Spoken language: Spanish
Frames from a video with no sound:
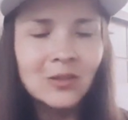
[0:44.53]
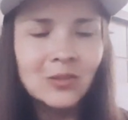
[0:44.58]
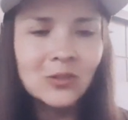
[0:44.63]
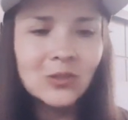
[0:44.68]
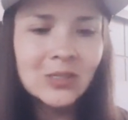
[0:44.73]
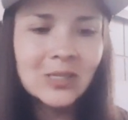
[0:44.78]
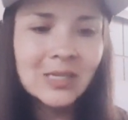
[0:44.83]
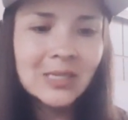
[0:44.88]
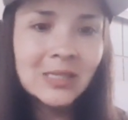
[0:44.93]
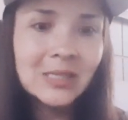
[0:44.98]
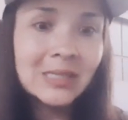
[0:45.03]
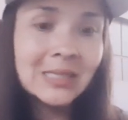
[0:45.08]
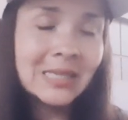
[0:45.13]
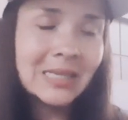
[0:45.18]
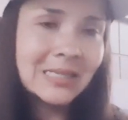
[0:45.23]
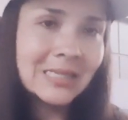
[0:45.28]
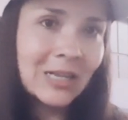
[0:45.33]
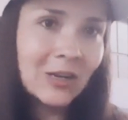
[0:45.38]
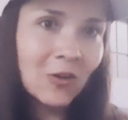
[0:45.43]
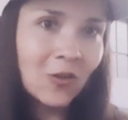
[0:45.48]
Entonces,
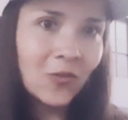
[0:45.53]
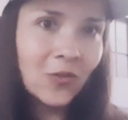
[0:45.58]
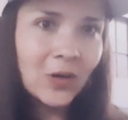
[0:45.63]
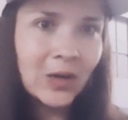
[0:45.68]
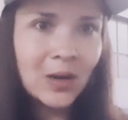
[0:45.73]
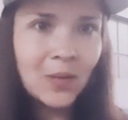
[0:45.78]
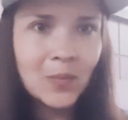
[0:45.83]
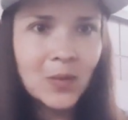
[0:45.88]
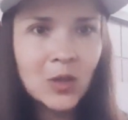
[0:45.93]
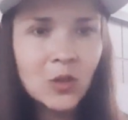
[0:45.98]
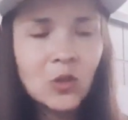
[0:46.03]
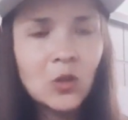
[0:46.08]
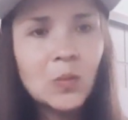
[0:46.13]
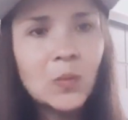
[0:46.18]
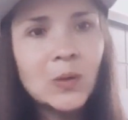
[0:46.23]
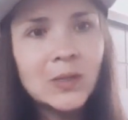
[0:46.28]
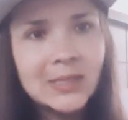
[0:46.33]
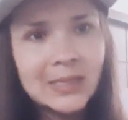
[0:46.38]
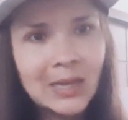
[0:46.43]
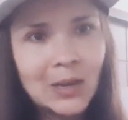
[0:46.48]
desde el
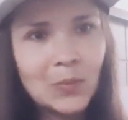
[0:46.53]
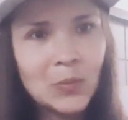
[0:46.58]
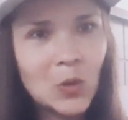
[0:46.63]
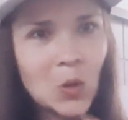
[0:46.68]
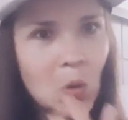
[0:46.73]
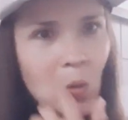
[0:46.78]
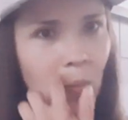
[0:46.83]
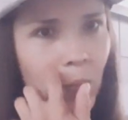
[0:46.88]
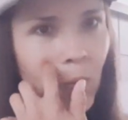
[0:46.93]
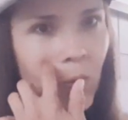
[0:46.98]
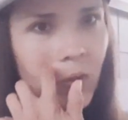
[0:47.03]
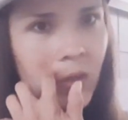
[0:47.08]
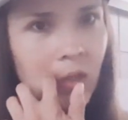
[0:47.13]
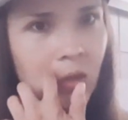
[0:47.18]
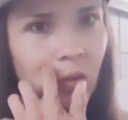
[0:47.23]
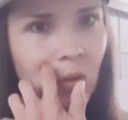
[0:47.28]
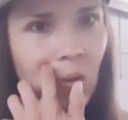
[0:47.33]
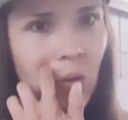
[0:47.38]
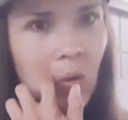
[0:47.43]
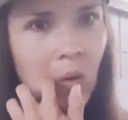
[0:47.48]
confinamiento pues cambió un
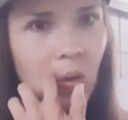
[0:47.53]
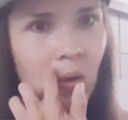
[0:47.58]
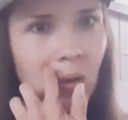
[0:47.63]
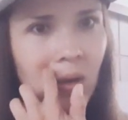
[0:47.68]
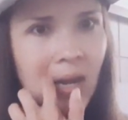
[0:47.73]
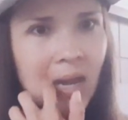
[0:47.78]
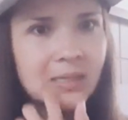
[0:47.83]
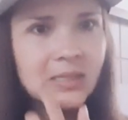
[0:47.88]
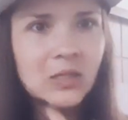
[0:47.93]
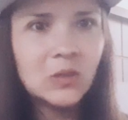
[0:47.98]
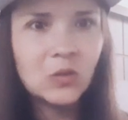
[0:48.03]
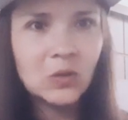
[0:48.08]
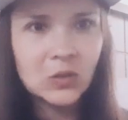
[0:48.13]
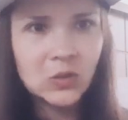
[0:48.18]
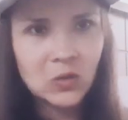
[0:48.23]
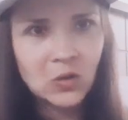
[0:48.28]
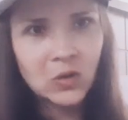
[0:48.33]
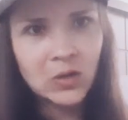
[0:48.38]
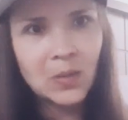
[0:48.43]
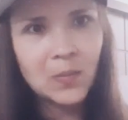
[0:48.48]
poquito la
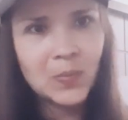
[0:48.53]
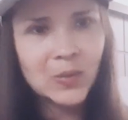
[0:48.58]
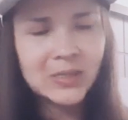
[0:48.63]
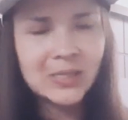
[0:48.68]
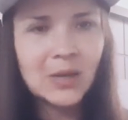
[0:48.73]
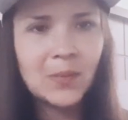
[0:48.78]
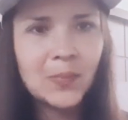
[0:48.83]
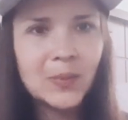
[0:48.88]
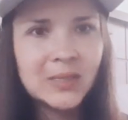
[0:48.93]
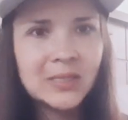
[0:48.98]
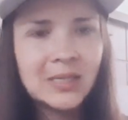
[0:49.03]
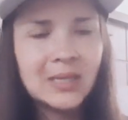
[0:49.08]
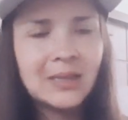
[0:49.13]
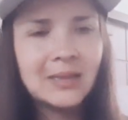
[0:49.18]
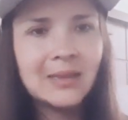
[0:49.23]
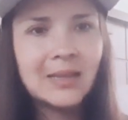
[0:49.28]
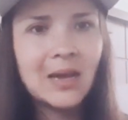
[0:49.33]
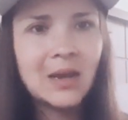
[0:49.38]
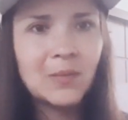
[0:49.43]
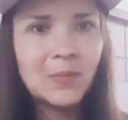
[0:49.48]
situación y empecé a
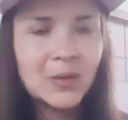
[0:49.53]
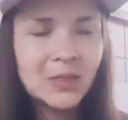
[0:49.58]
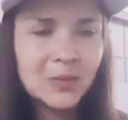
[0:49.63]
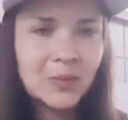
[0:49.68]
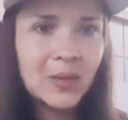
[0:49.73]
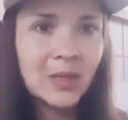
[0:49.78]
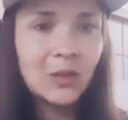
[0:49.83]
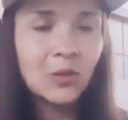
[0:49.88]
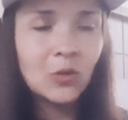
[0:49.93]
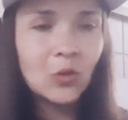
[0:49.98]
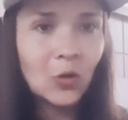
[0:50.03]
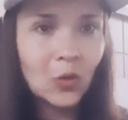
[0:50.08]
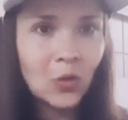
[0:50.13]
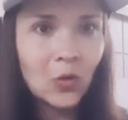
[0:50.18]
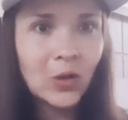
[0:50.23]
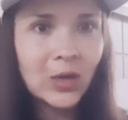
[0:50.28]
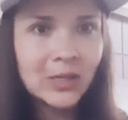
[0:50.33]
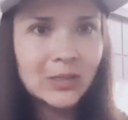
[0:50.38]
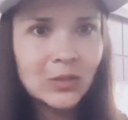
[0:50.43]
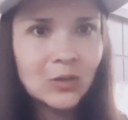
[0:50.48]
presentar más bien
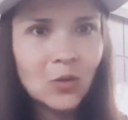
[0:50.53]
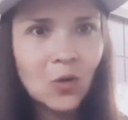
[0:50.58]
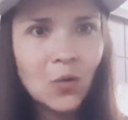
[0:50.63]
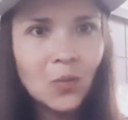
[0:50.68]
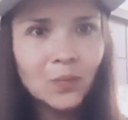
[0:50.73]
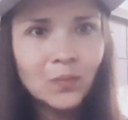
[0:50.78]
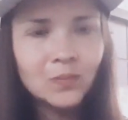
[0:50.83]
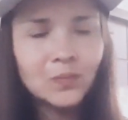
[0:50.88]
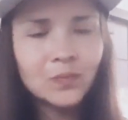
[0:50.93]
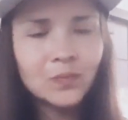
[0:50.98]
todo esto